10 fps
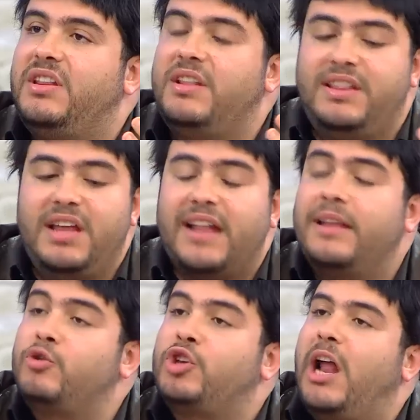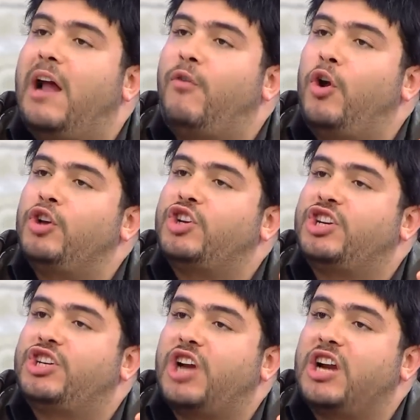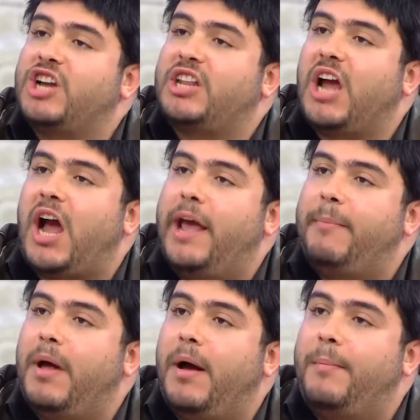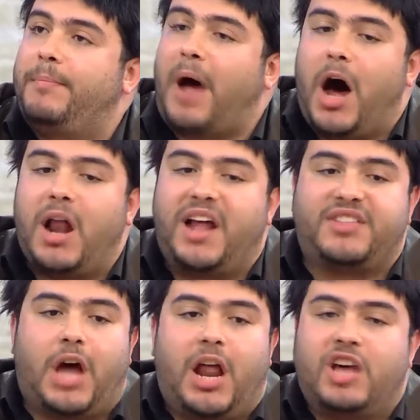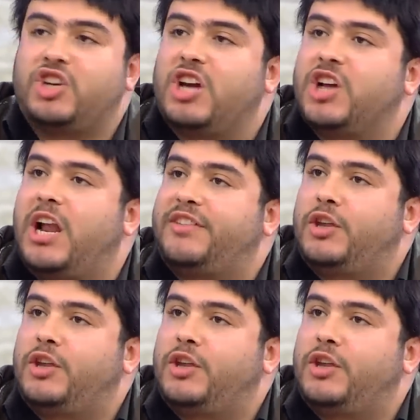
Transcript: Dedim şu telefonu şarja takayım. Ara tara şarj aleti